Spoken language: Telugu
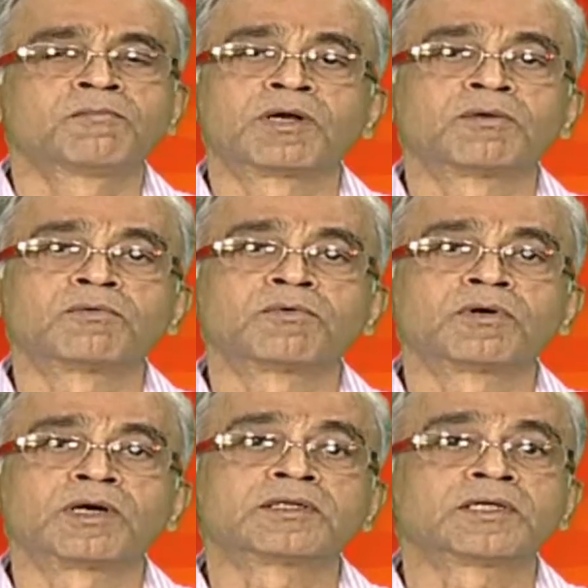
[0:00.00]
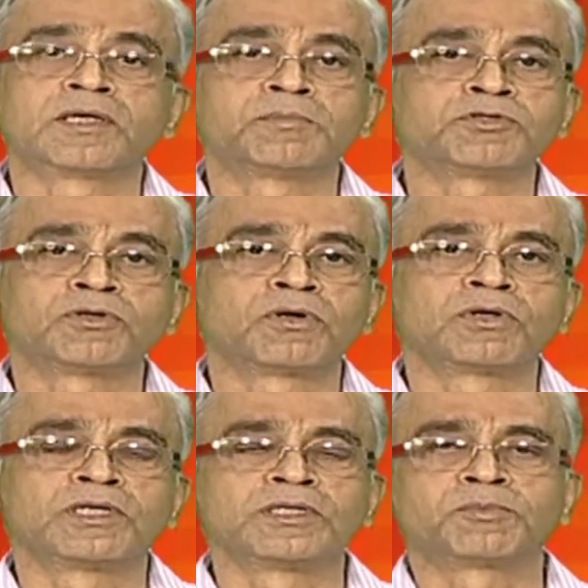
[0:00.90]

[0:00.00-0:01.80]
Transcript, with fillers: మనం గత ఎపిసోడ్లో ఏం